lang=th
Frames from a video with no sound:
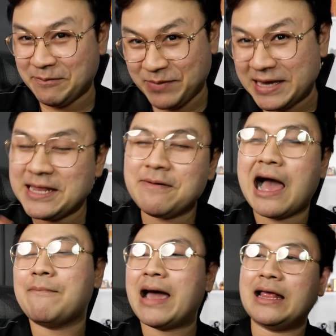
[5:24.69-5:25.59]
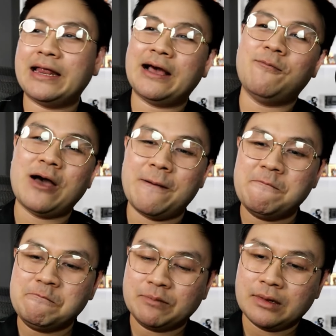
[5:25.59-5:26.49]
ปีที่ผ่านมาเลยนะครับว่า
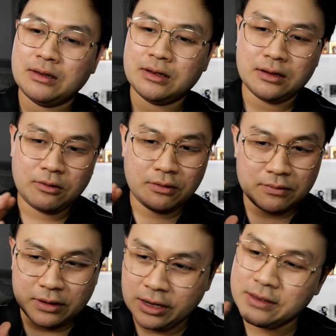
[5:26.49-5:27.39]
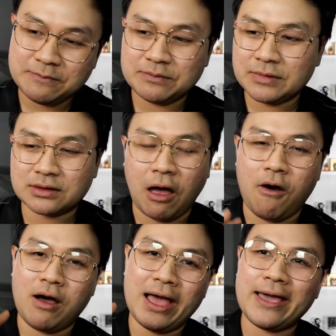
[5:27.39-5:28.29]
เฮ้ยต่อ
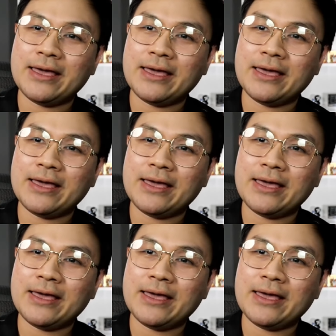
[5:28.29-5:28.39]
ให้